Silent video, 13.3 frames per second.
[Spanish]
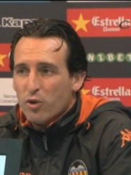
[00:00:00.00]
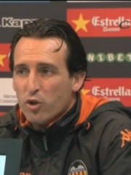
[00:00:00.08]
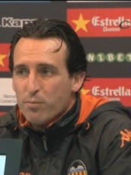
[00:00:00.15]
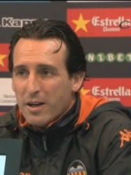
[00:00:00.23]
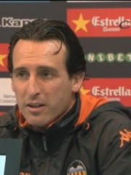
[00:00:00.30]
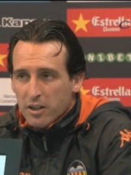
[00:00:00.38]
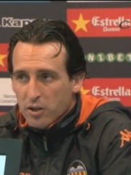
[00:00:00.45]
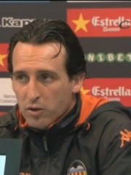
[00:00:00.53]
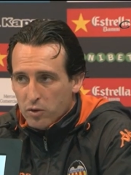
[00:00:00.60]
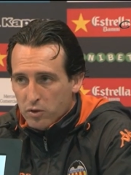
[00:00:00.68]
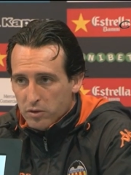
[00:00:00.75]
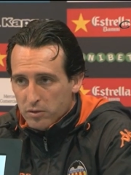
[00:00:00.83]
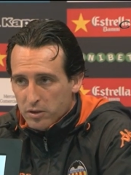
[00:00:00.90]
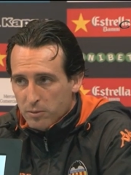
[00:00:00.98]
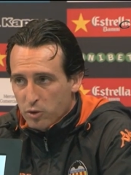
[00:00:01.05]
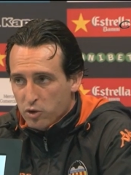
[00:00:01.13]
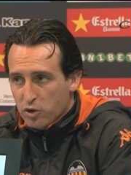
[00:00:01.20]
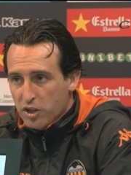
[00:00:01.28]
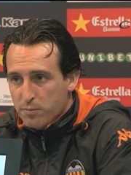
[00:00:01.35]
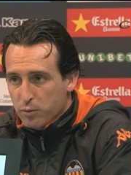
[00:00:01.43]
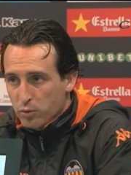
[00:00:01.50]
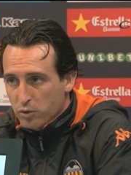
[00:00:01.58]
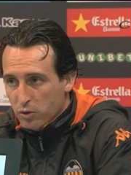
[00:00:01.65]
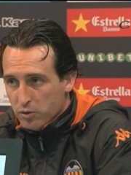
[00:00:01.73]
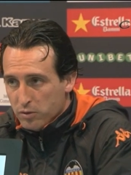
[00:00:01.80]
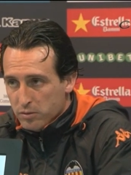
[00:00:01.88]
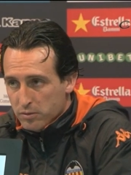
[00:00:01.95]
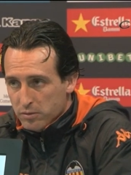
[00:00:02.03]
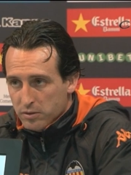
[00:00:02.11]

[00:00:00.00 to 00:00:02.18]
dos partidos hemos hecho seis puntos.